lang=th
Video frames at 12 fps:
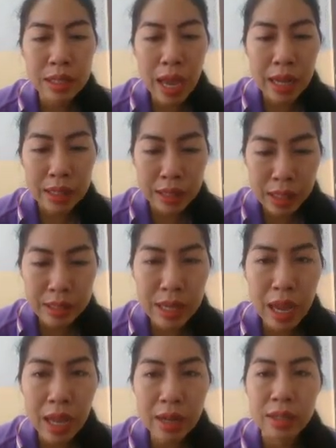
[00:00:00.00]
อัศจ
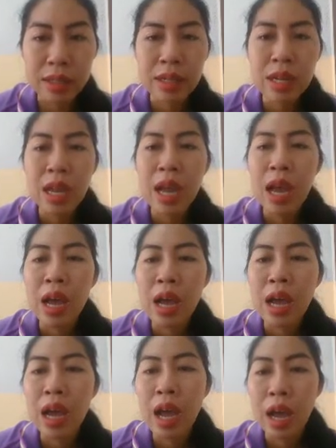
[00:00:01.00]
รรย์
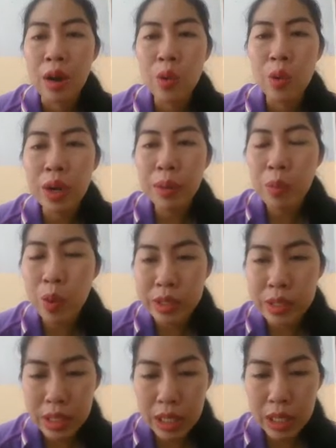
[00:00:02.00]
กล้วยบวช
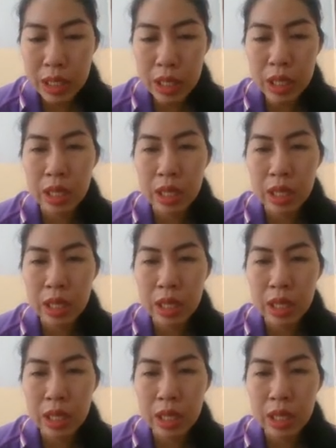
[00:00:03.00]
ชี